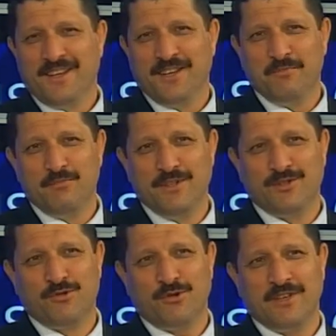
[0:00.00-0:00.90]
Yine
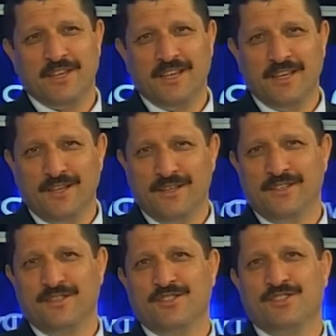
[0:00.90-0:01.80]
birçok il
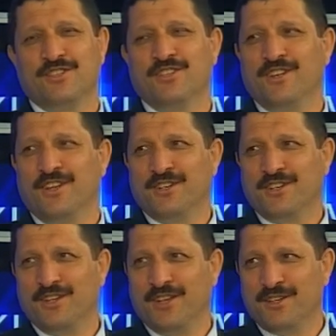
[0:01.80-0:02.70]
sınırları
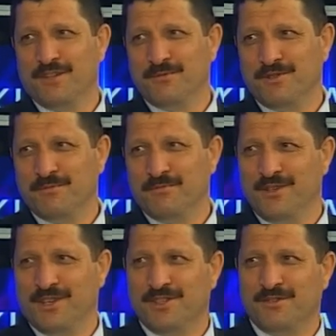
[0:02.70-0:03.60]
kadar da bizim
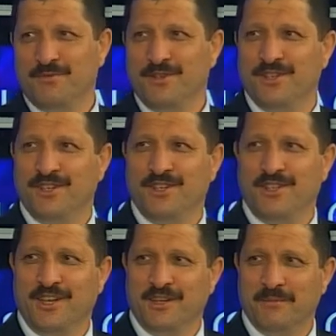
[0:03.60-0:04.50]
geniş bir e,
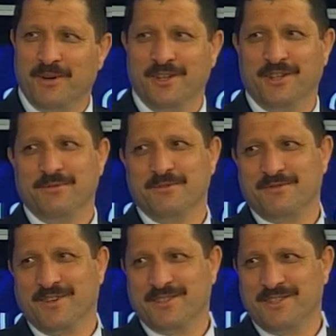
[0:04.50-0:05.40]
yayılma alanımız var.